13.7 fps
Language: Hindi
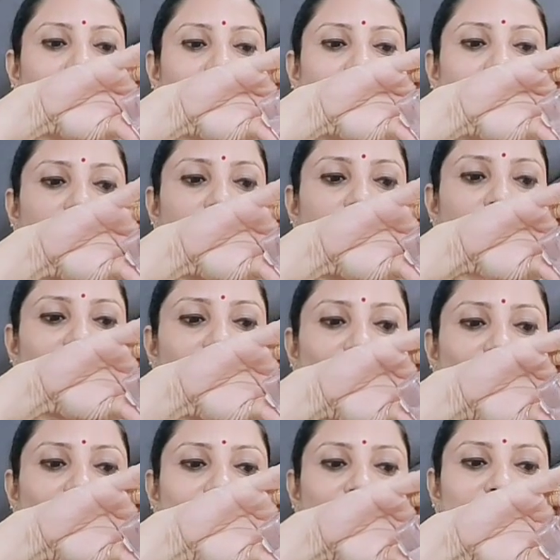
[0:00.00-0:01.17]
ये एकदम
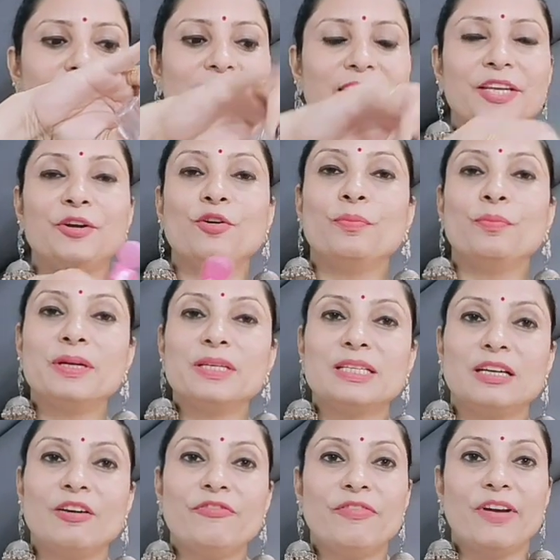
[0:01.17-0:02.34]
आपकी स्किन के ऊपर से ना